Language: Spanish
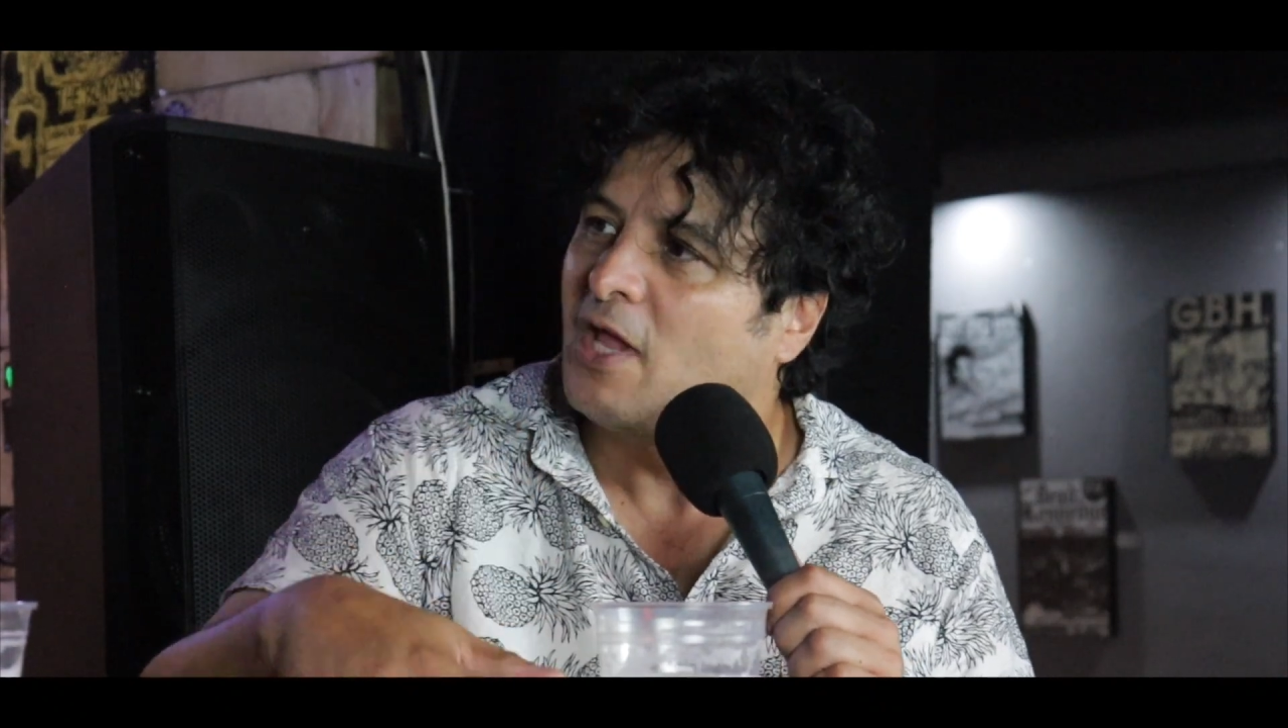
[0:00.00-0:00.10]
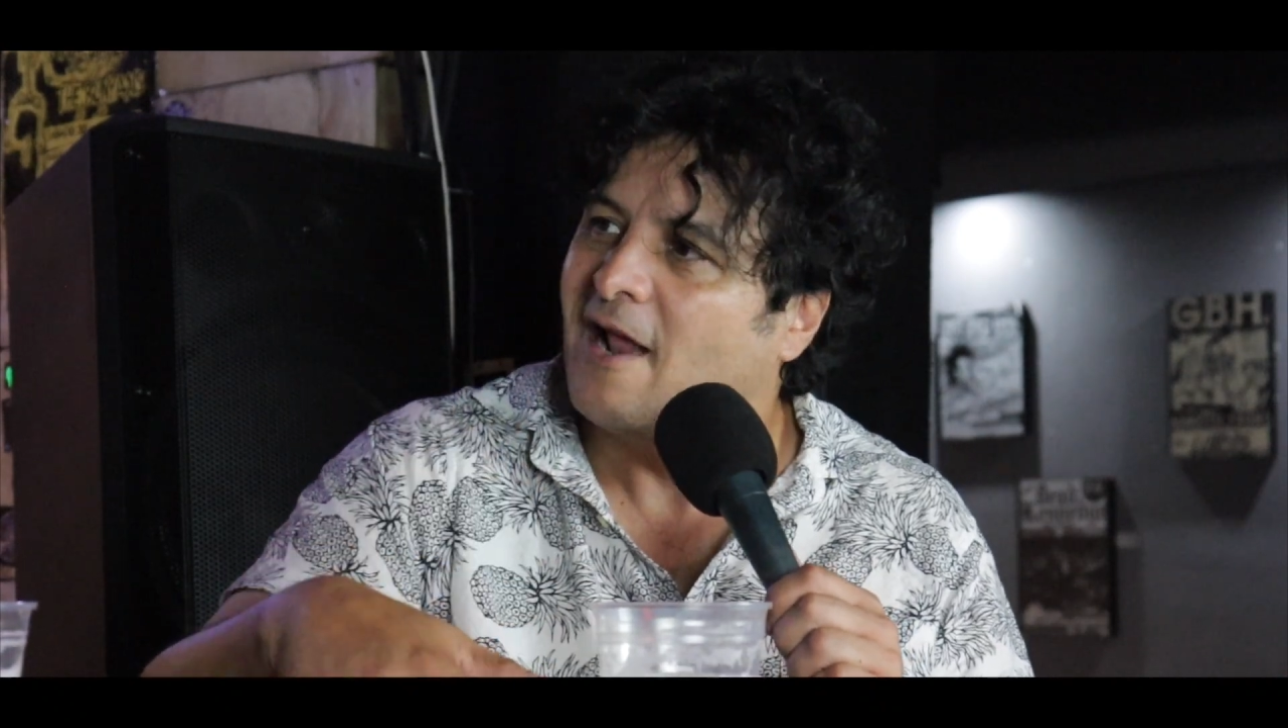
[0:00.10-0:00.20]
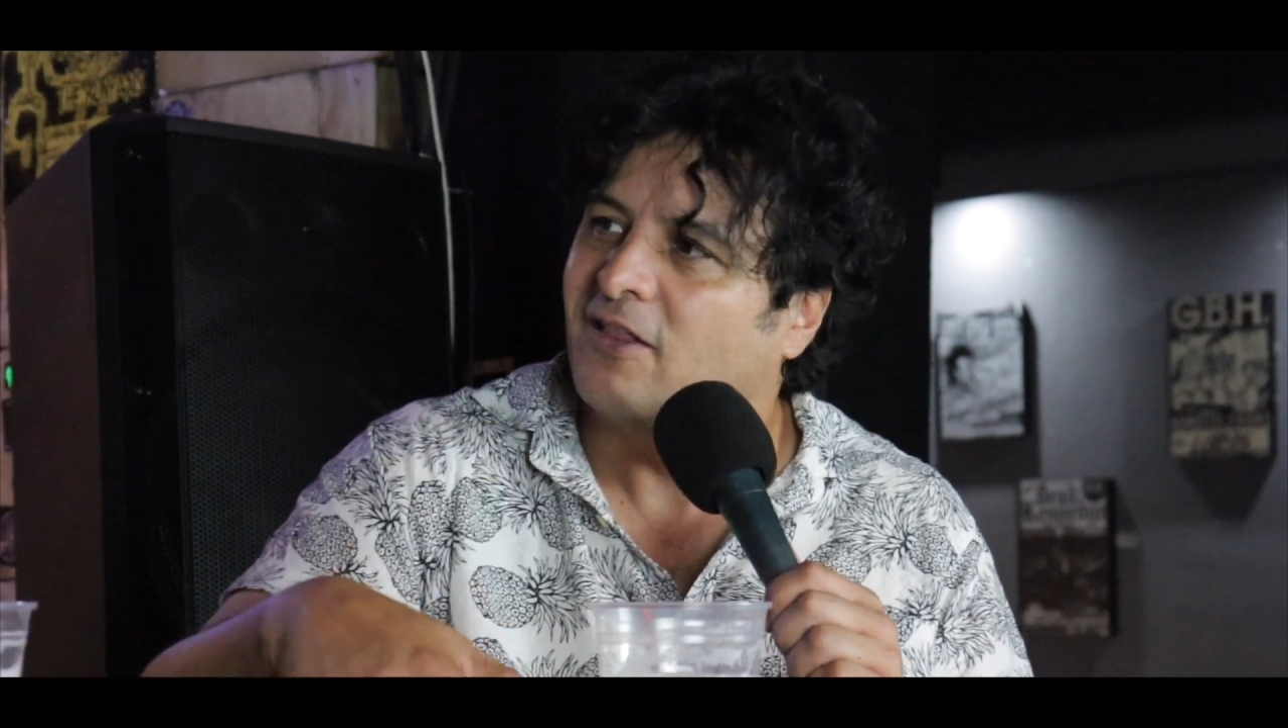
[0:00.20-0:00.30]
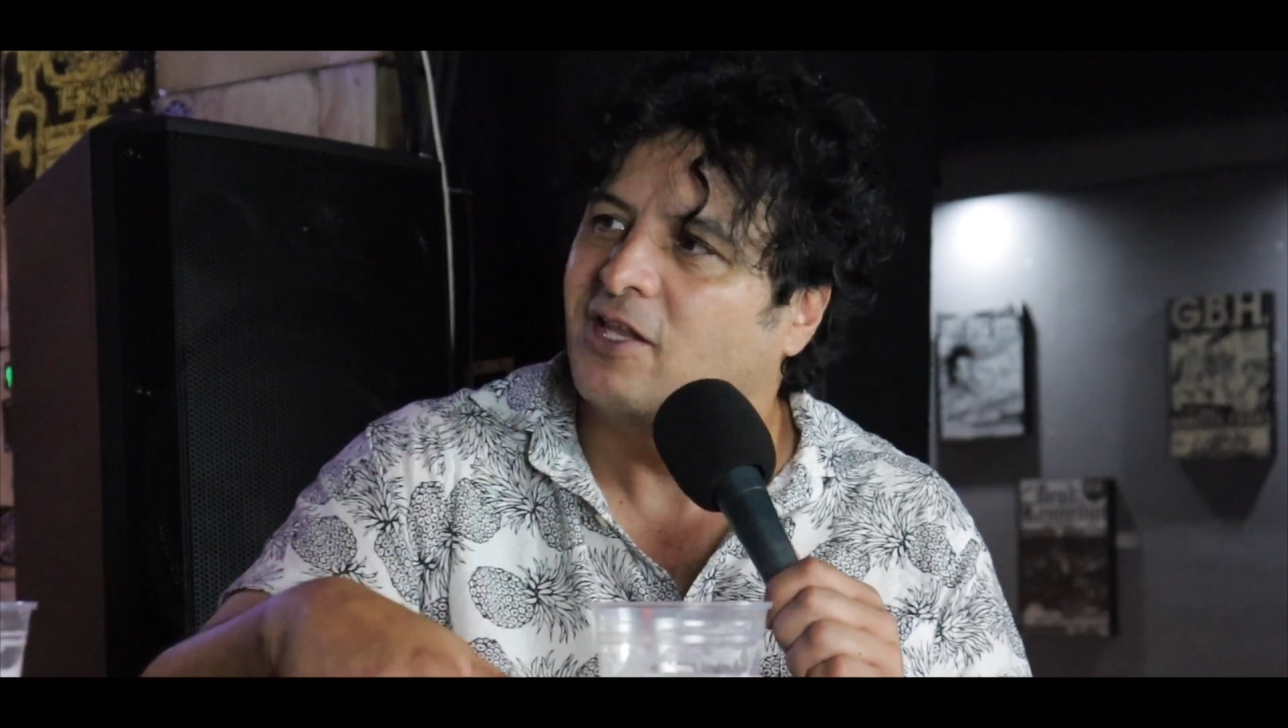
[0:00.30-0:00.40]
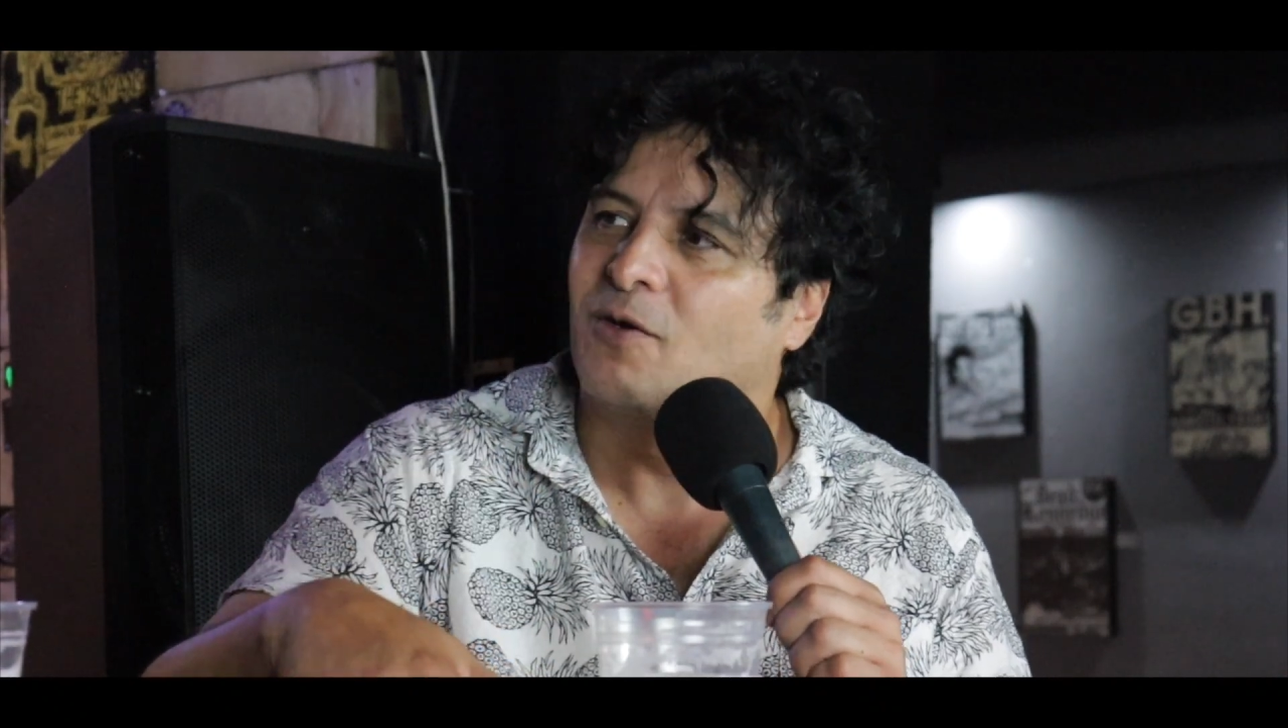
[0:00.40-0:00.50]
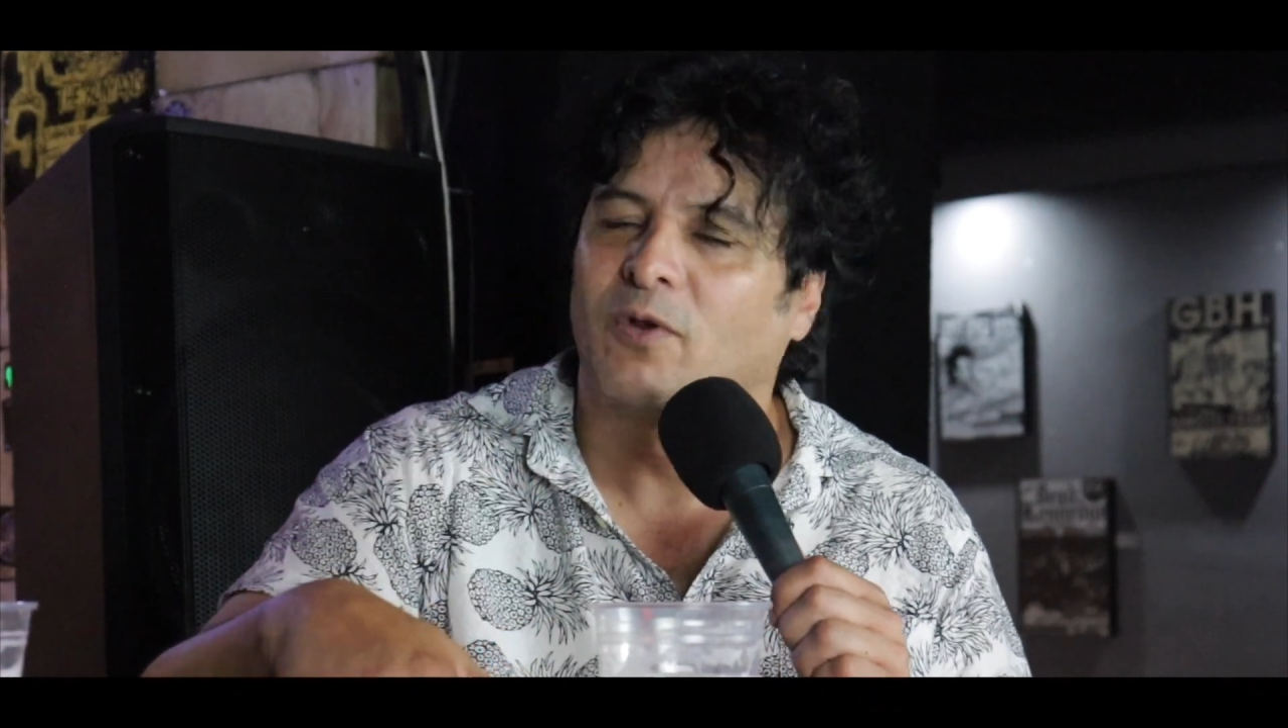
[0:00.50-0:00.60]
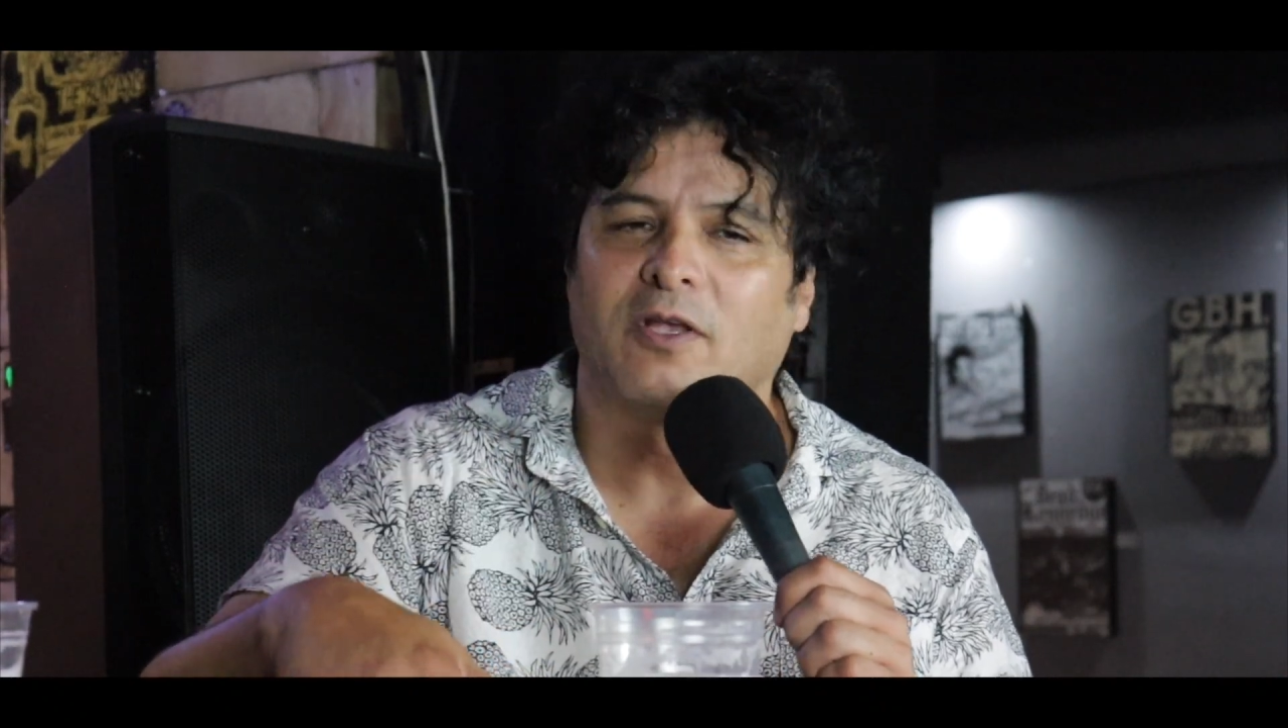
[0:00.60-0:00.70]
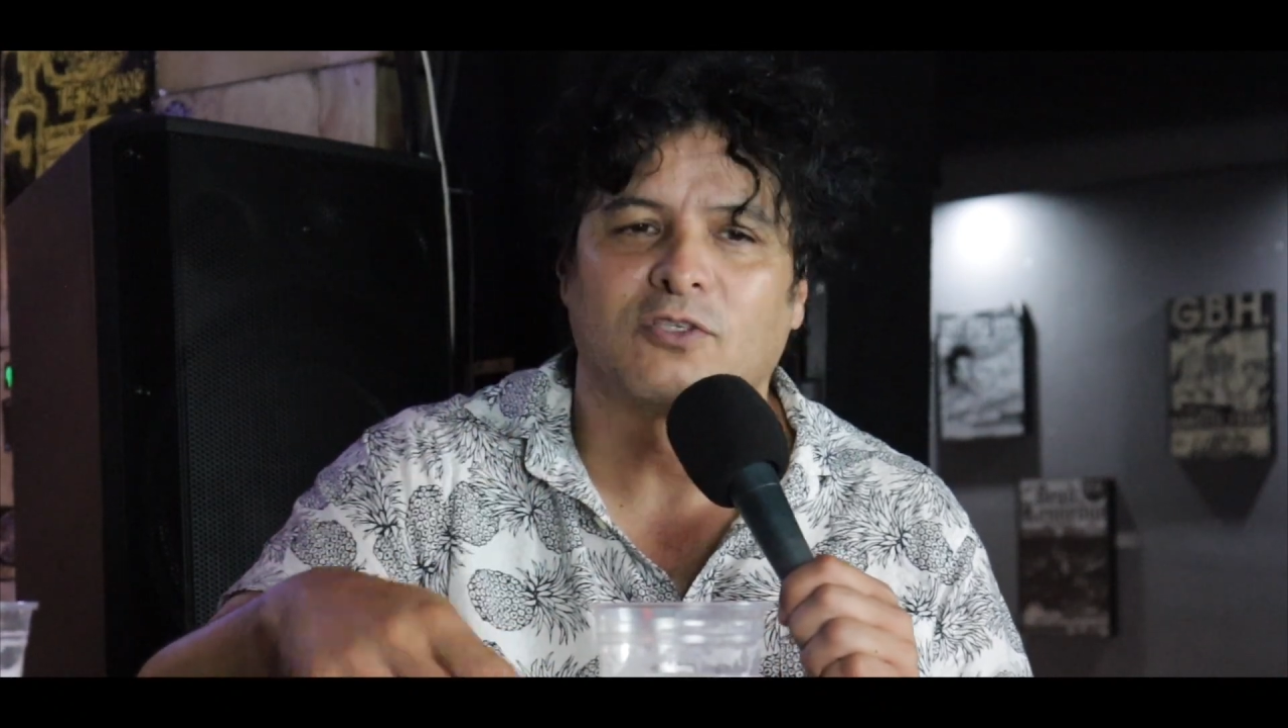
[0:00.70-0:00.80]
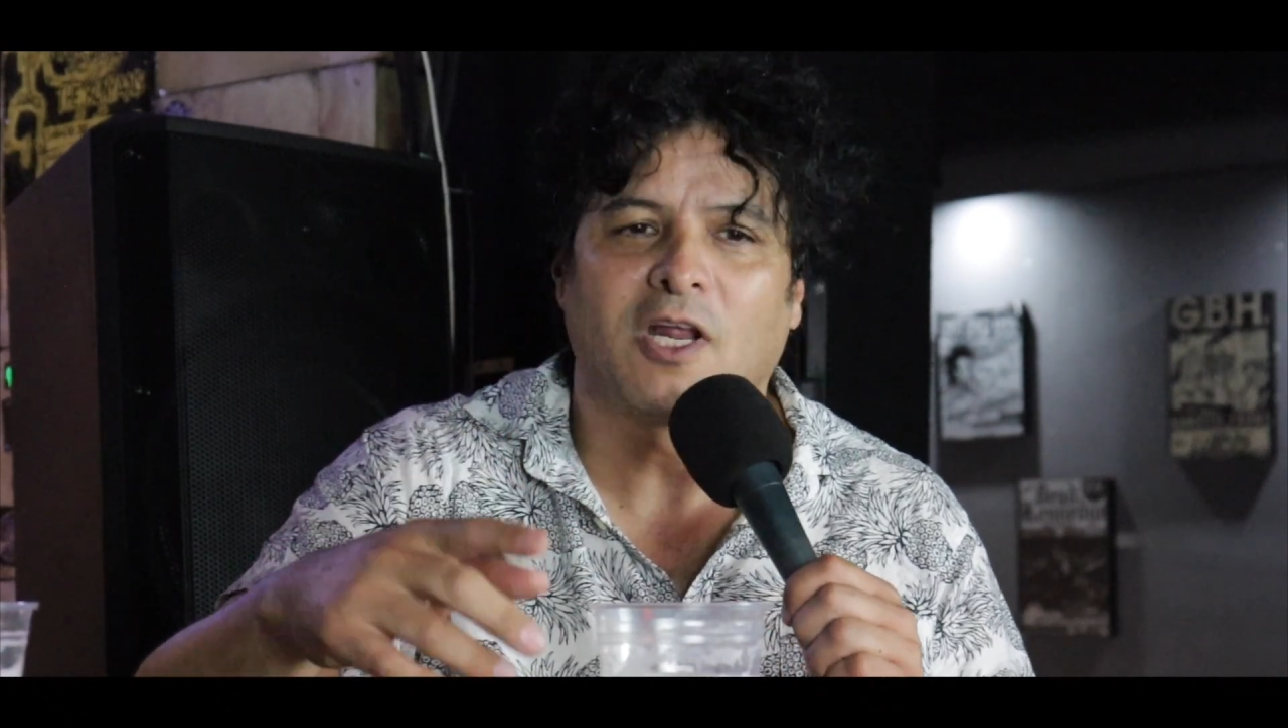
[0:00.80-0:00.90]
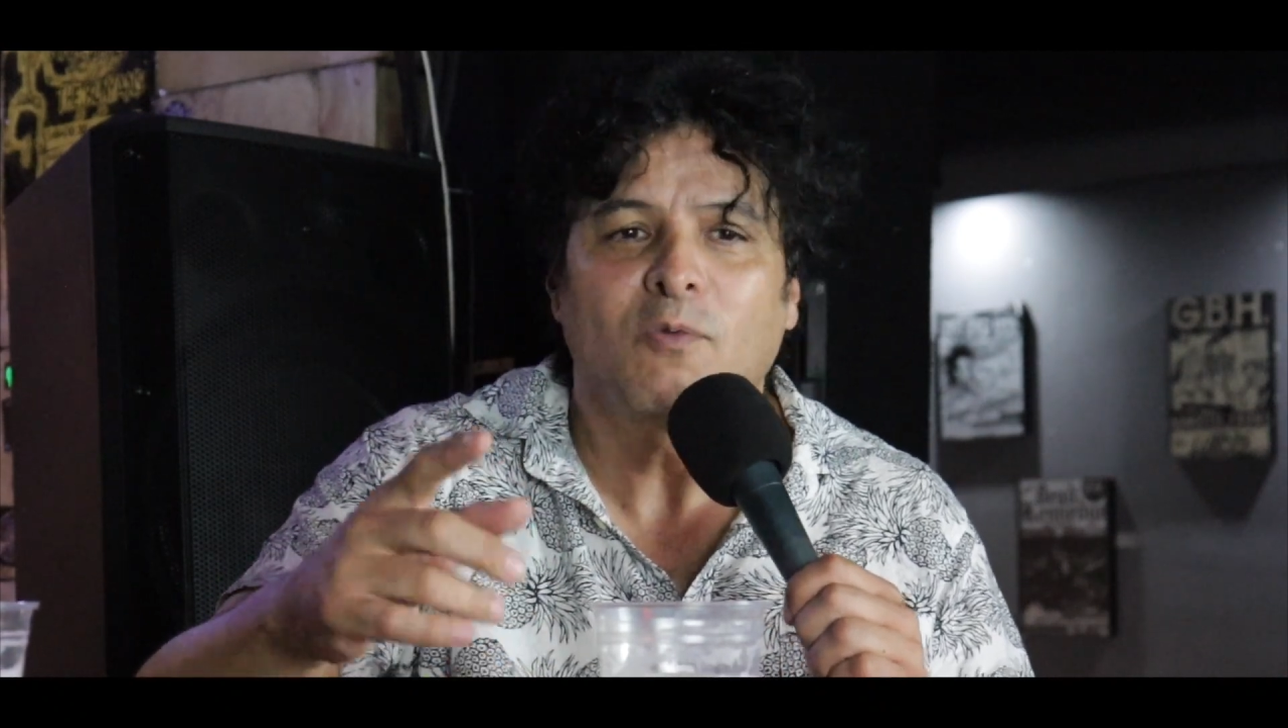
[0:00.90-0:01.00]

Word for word: alta, güey. O sea,